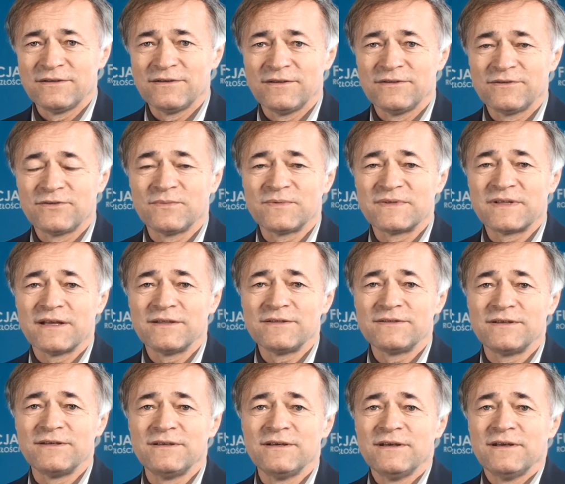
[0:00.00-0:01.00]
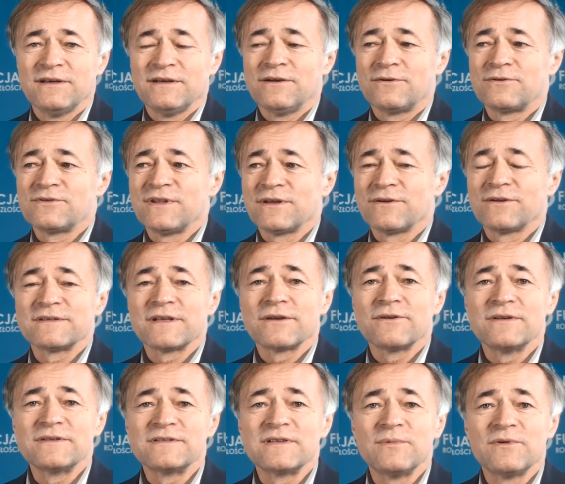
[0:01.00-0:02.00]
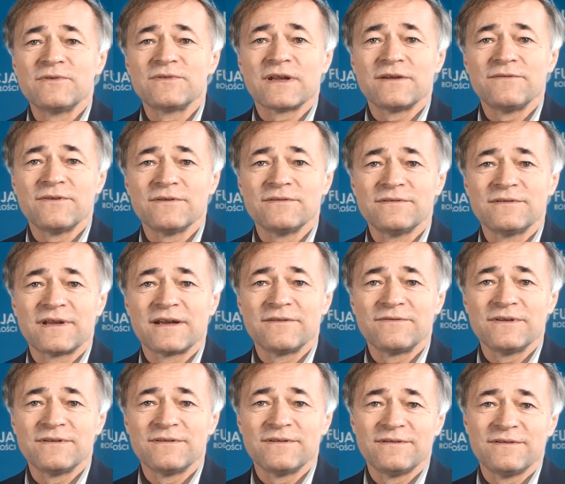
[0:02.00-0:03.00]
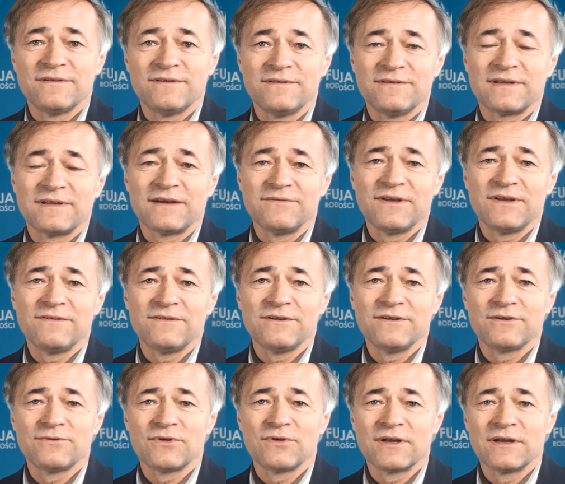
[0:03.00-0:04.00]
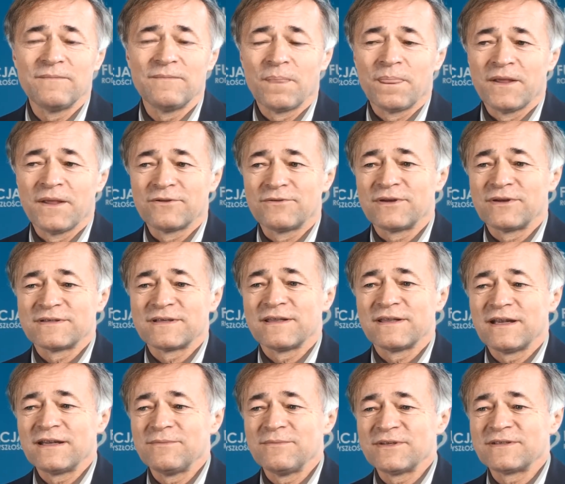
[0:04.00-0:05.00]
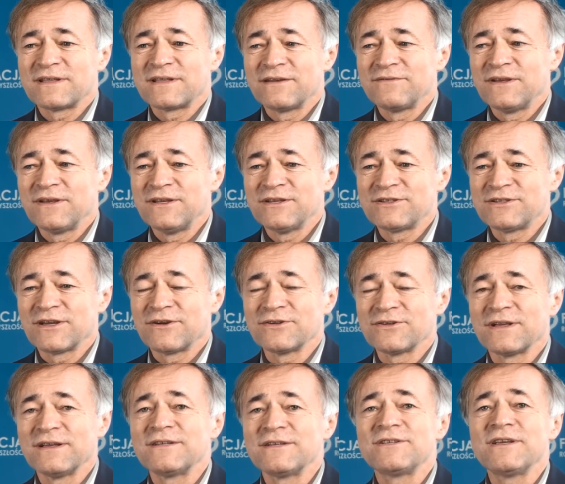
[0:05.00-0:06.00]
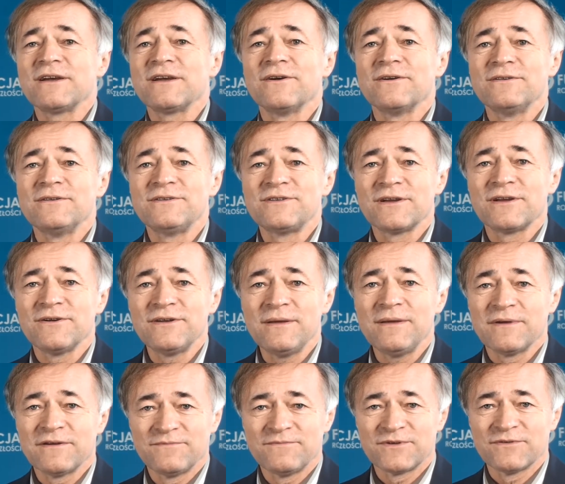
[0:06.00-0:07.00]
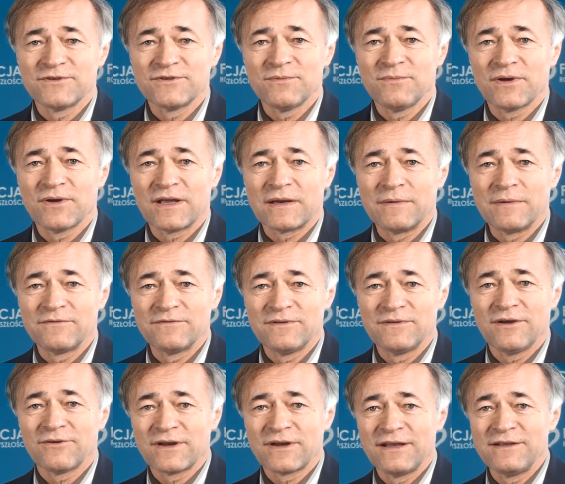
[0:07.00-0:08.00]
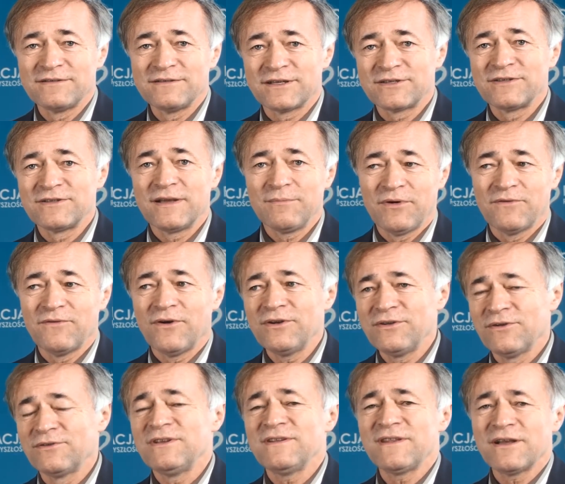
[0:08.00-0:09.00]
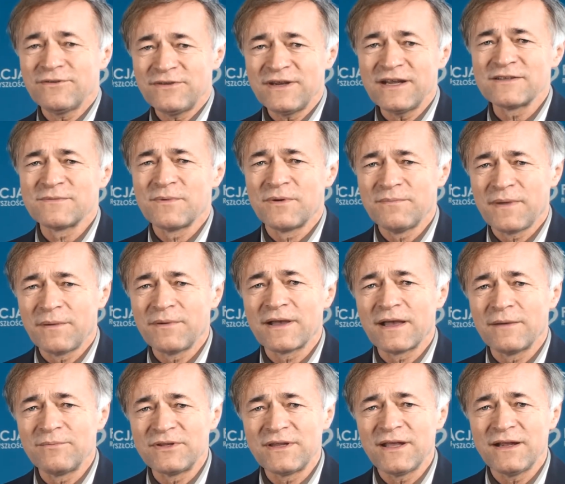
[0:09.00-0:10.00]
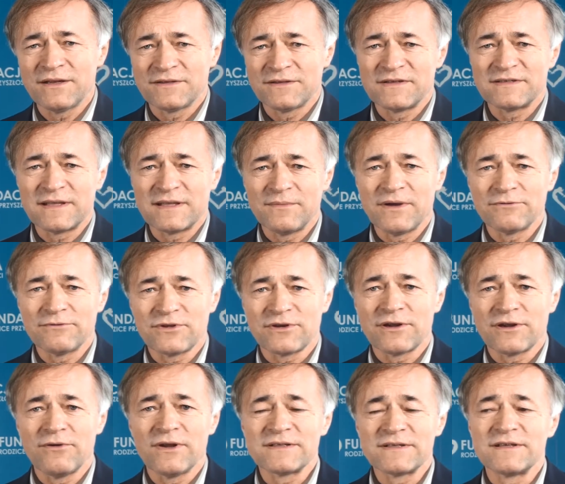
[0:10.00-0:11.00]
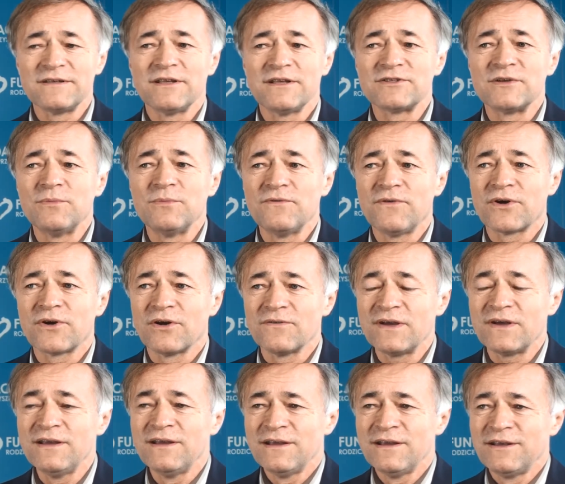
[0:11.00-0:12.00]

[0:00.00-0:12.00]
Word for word: Y, substancji, różnego rodzaju enzymów trawion, trawion, mm, trawiennych, które, których zadaniem jest trawienie czegoś. Ale czego? Niczego nie ma w przewodzie pokarmowym. Organizm zaczyna powoli, nie tak od razu, bo mamy kapitalne systemy autoregulacyjne czy buforowe.